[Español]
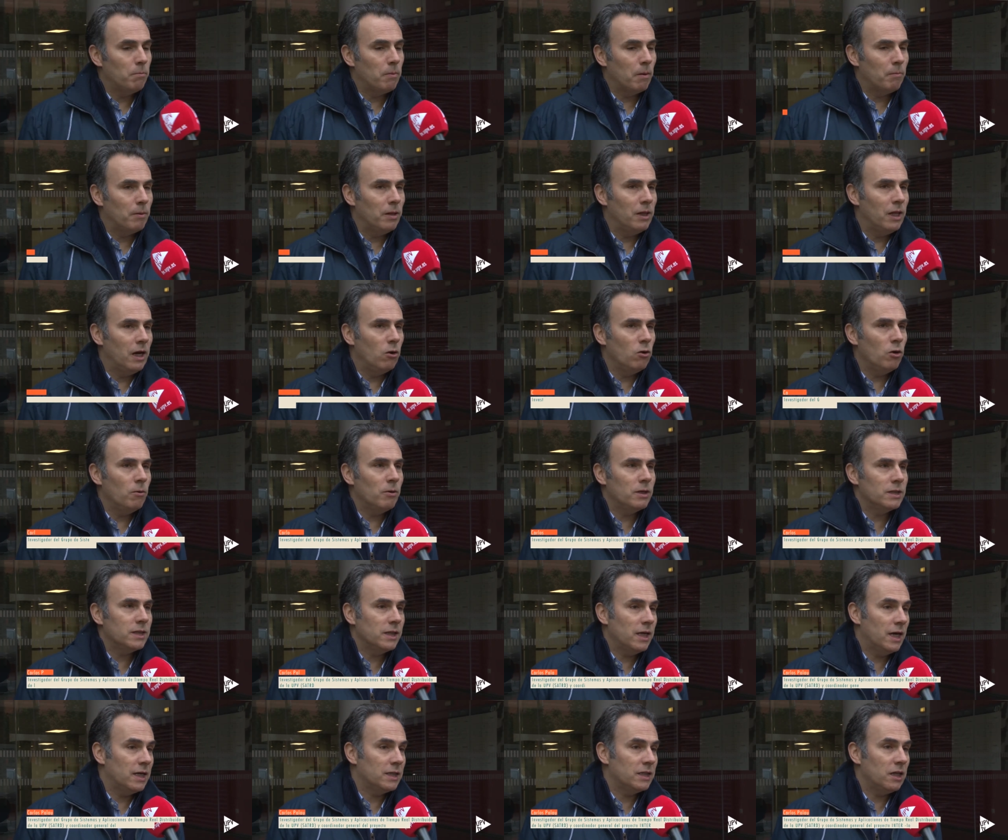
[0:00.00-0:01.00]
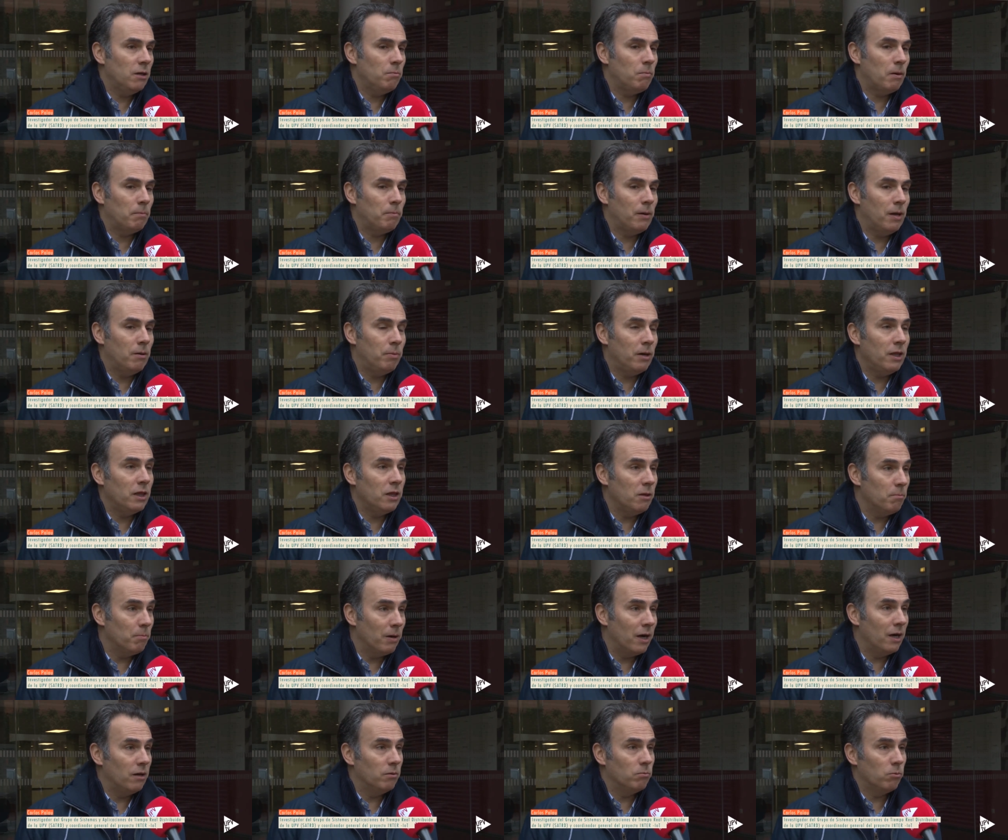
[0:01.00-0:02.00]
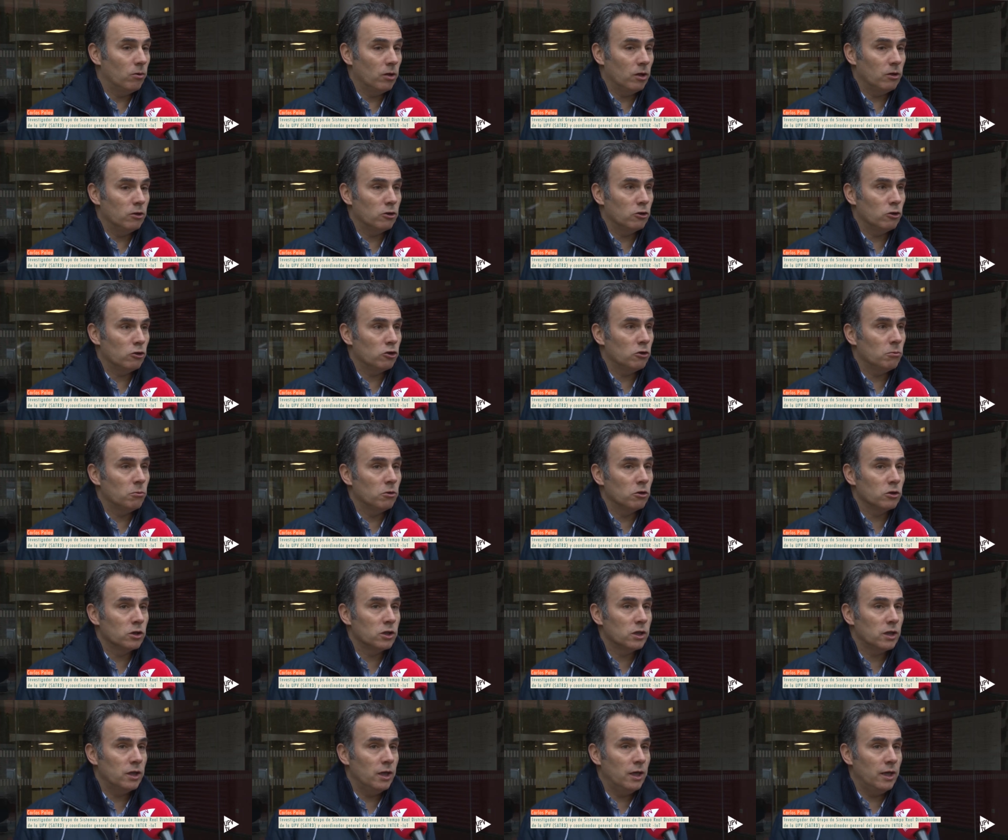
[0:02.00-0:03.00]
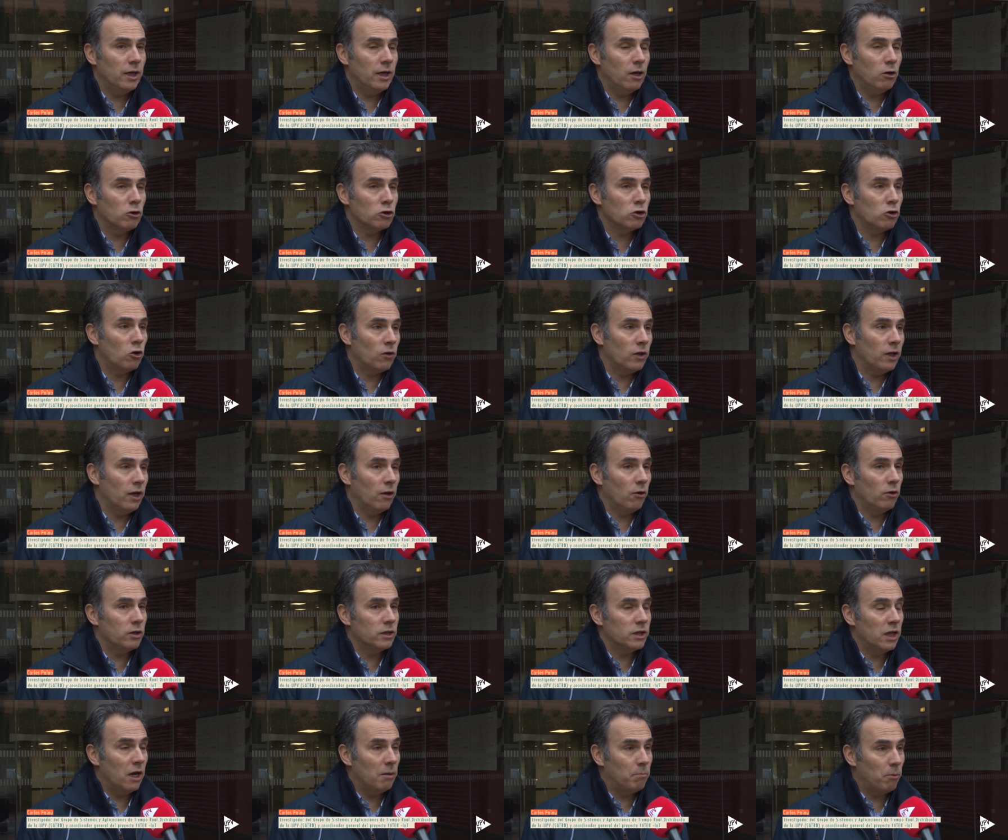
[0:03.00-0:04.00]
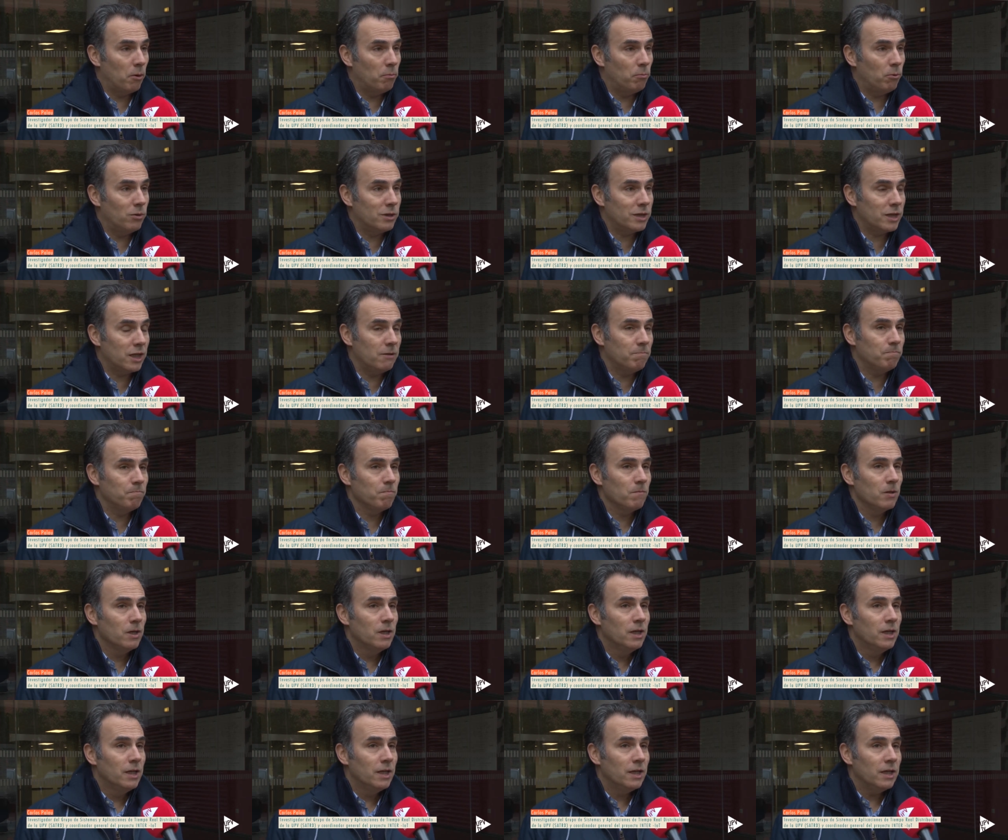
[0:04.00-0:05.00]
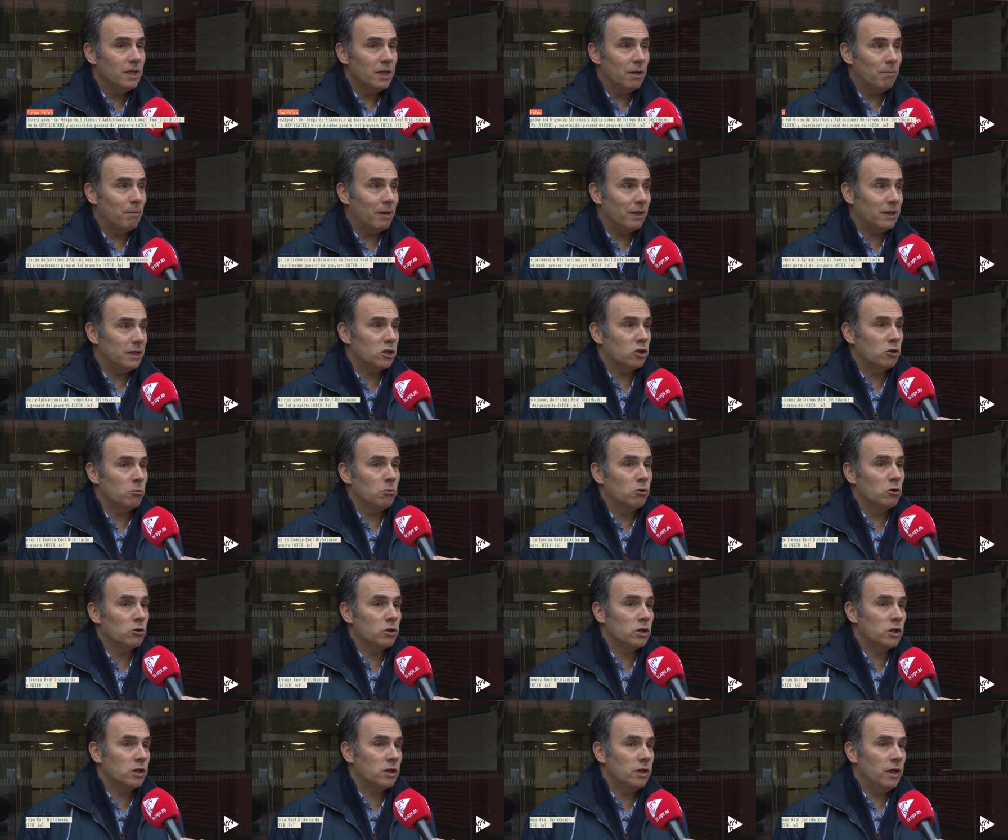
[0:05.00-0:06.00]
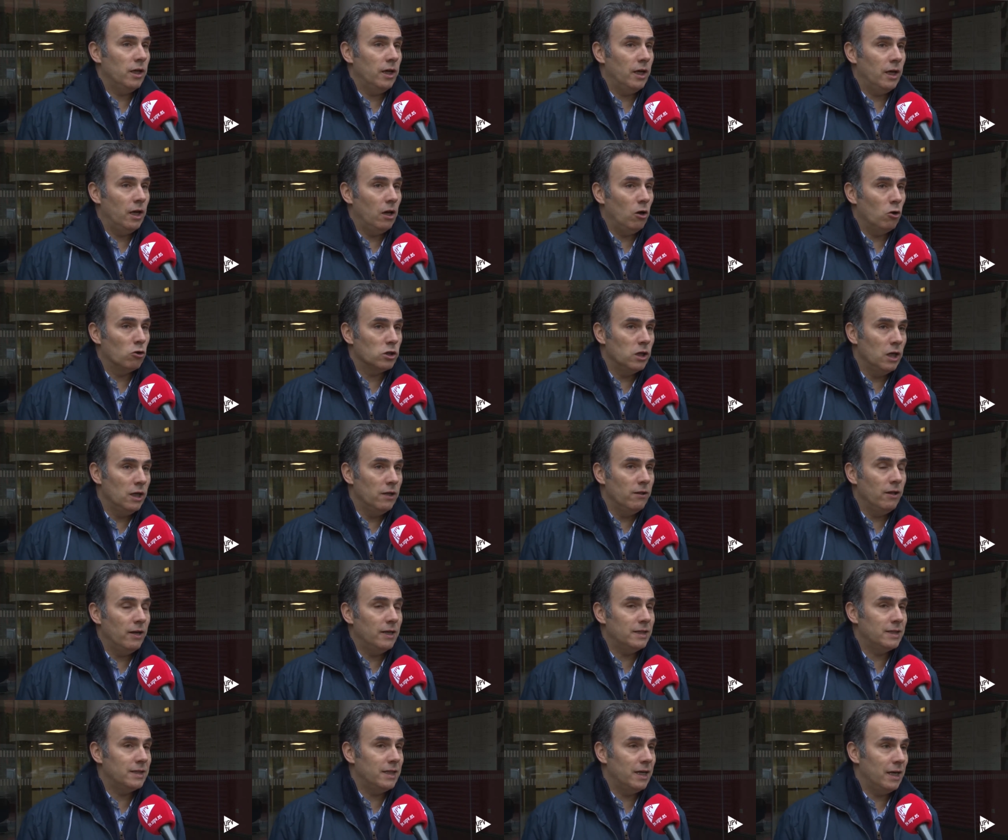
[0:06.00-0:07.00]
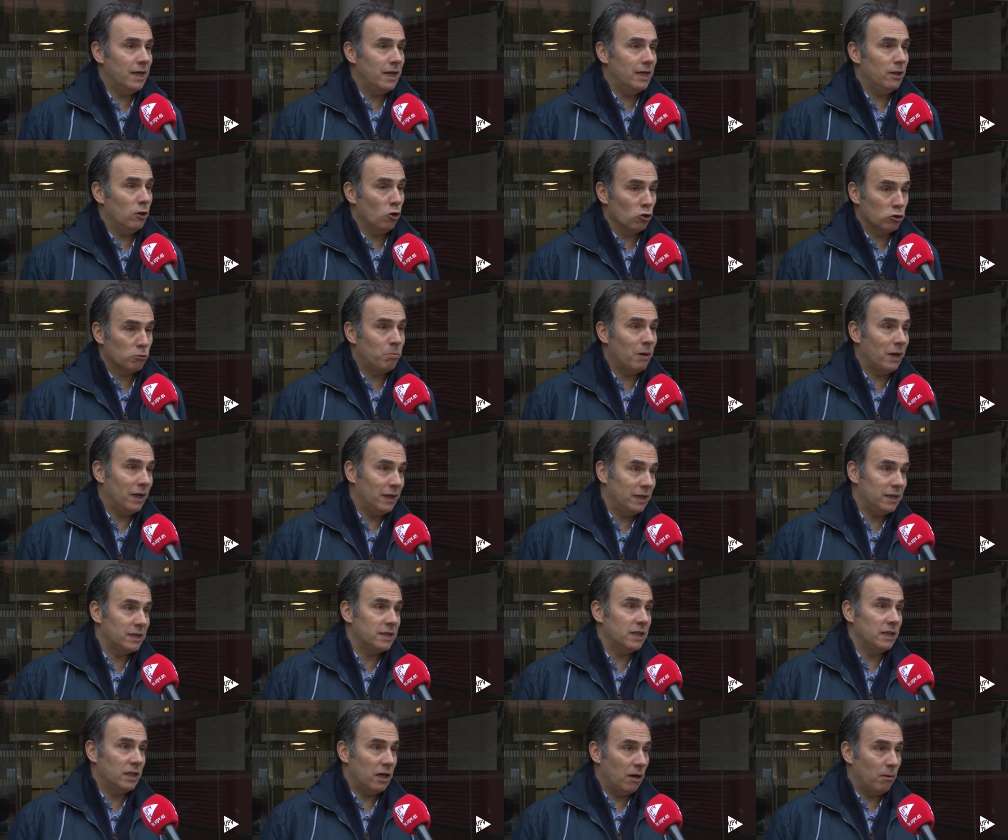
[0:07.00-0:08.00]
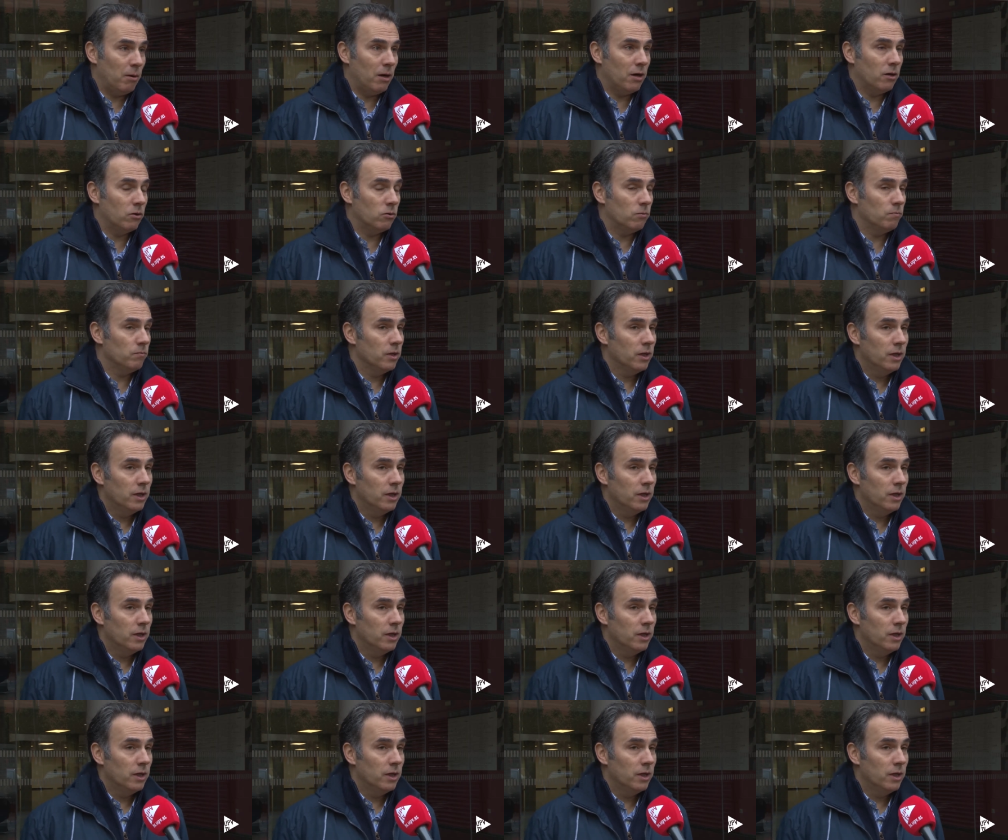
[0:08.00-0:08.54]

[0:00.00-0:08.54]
El papel de la universidad es el papel principal, porque nosotros somos eh, los coordinadores de la propuesta y aparte somos eh, los líderes de dos paquetes de trabajo.